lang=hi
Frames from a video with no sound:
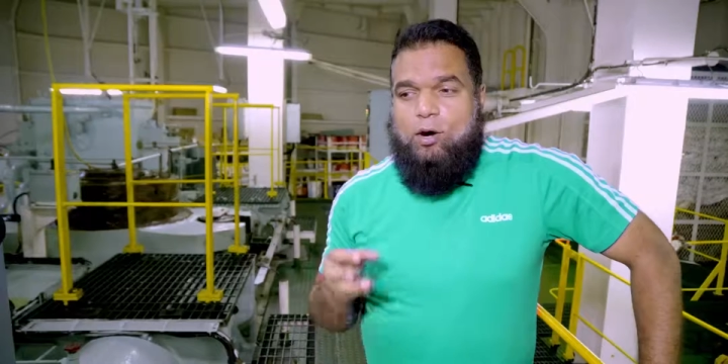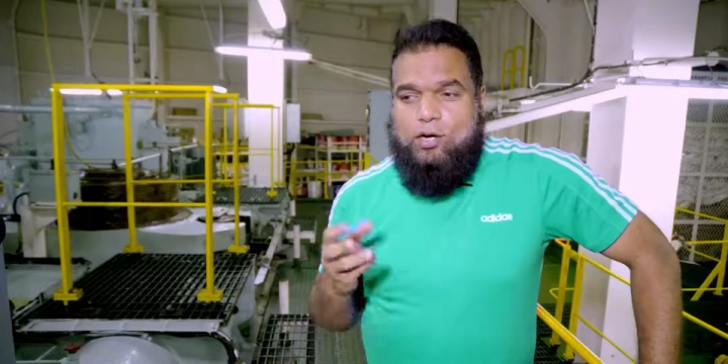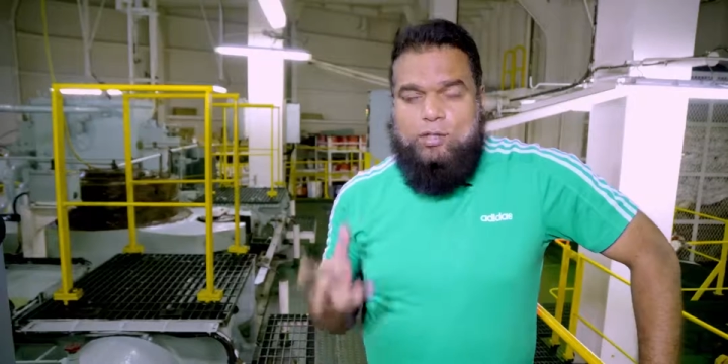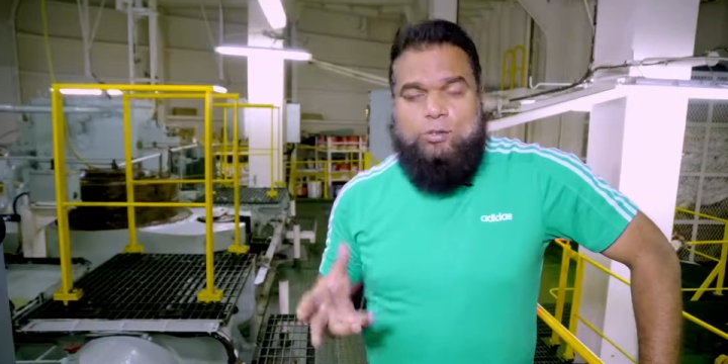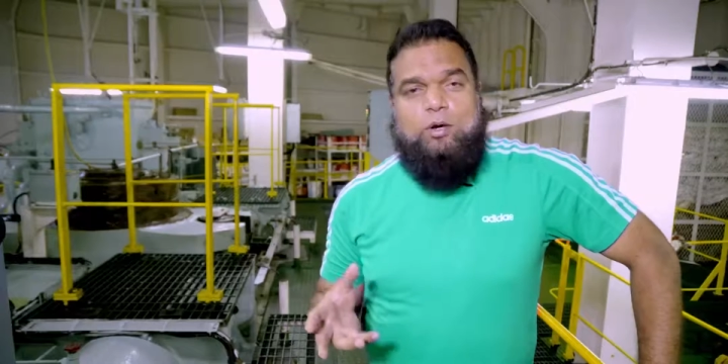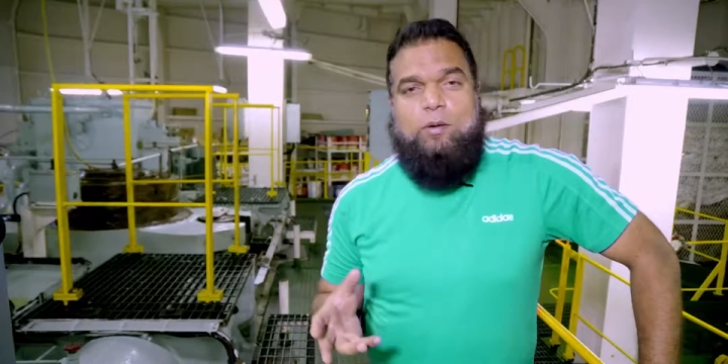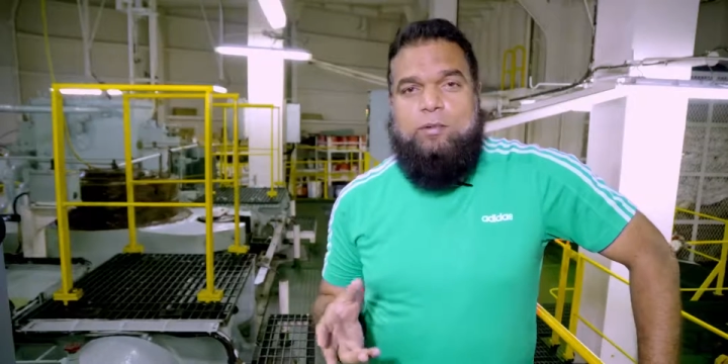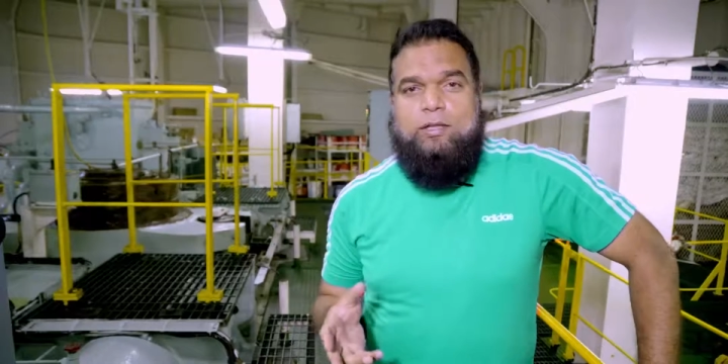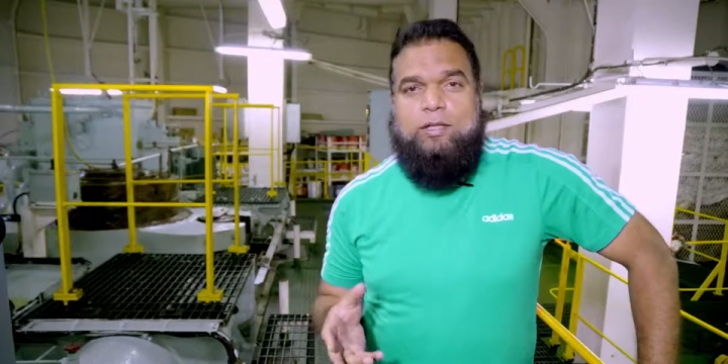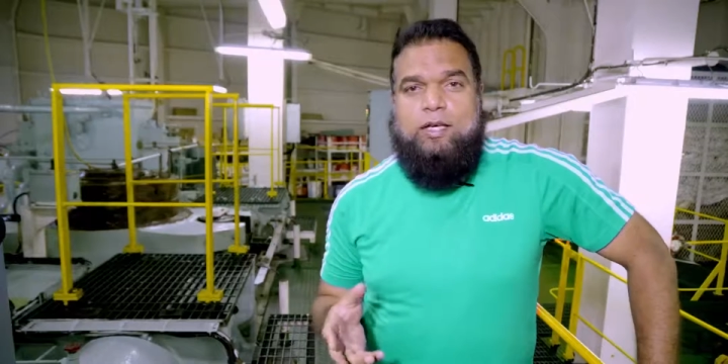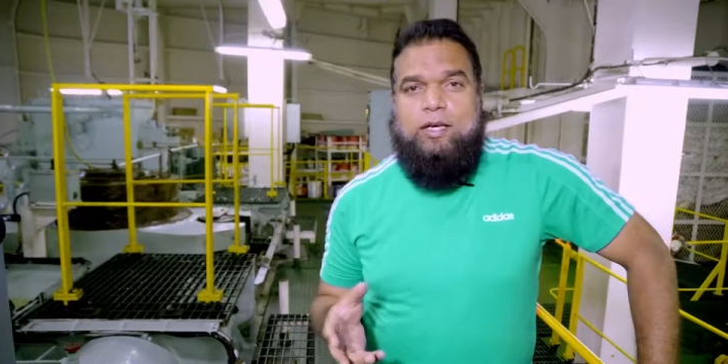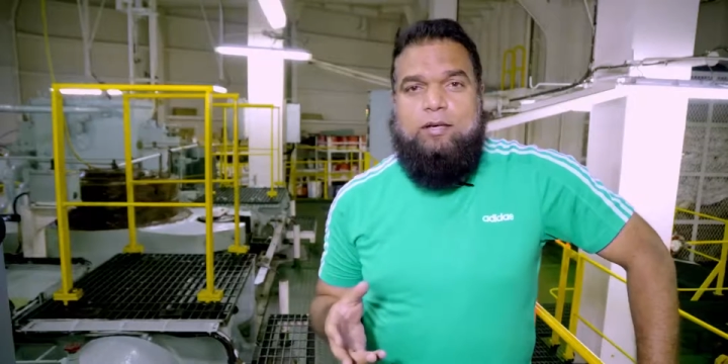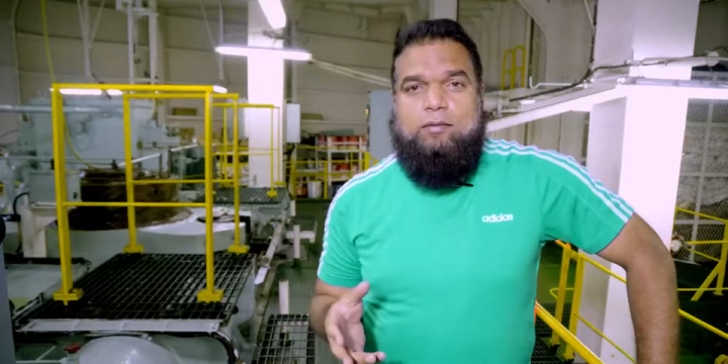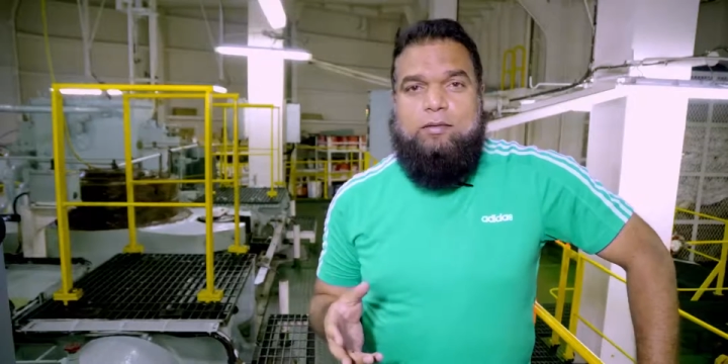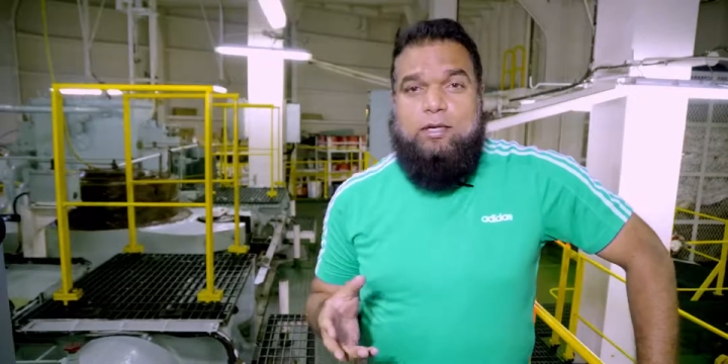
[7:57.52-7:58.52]
ऑर्डर्स तो आपने
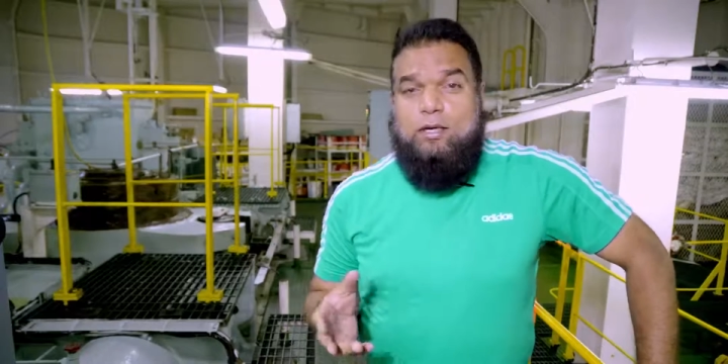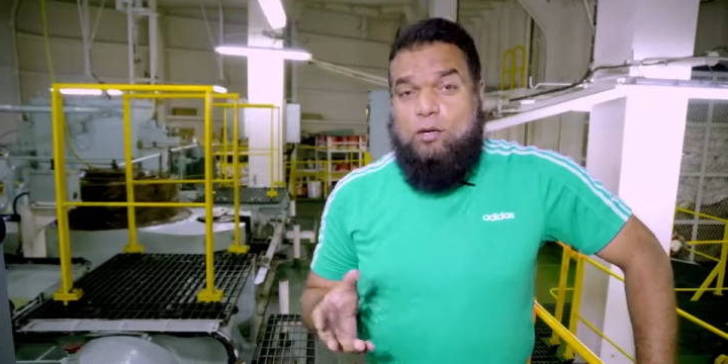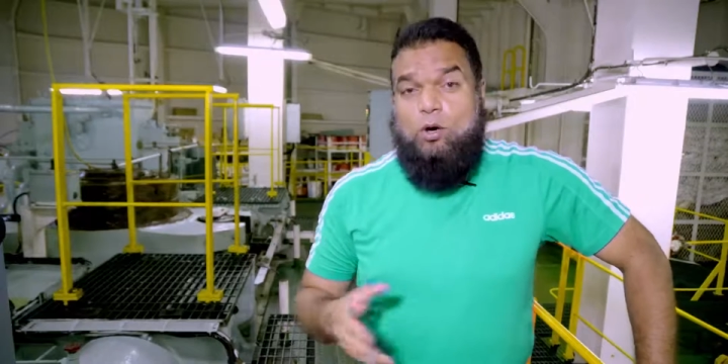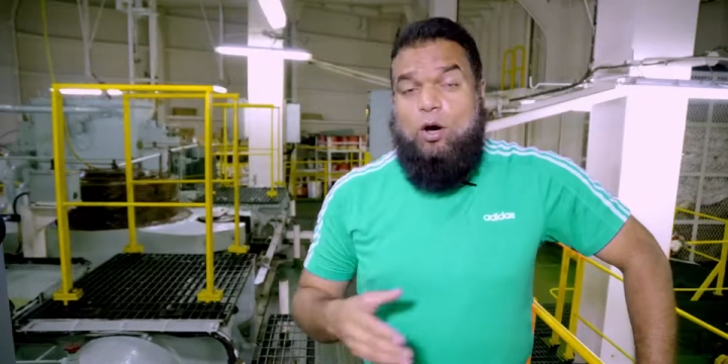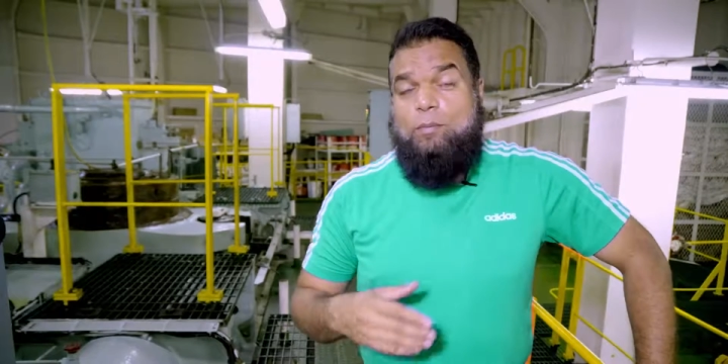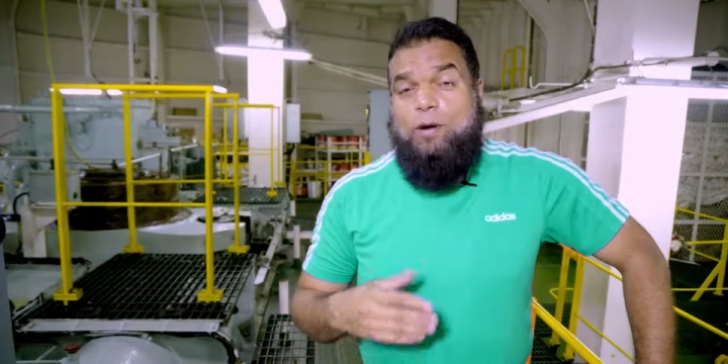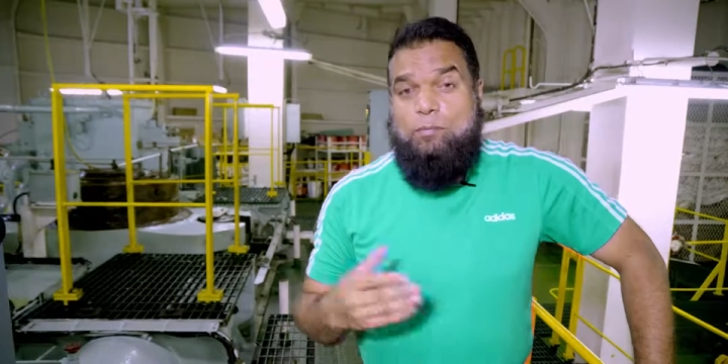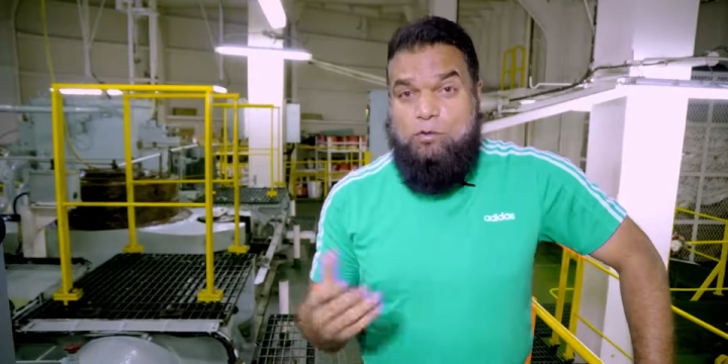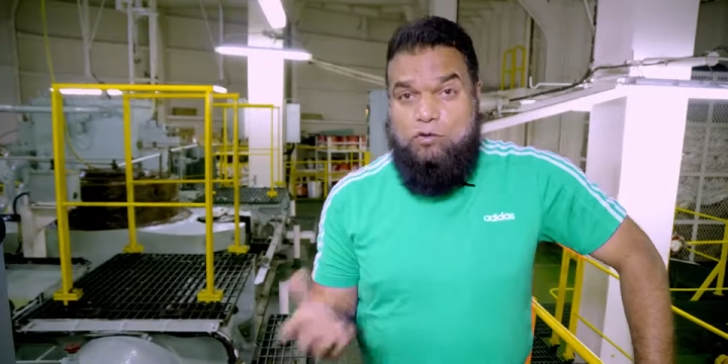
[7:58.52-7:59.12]
दिए रडर को आपने